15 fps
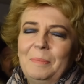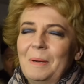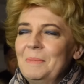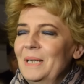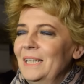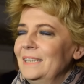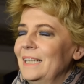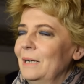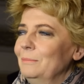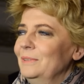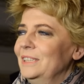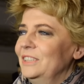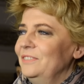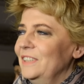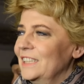Pamiętam
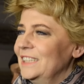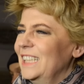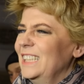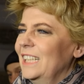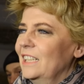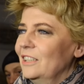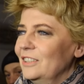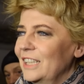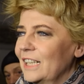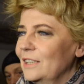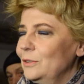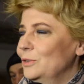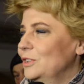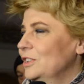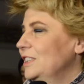stwierdzenia, no
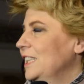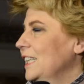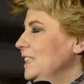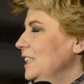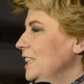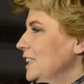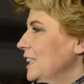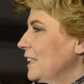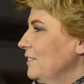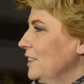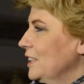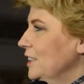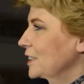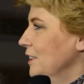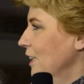tak, tu zostanie jedna
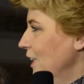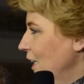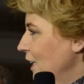wielki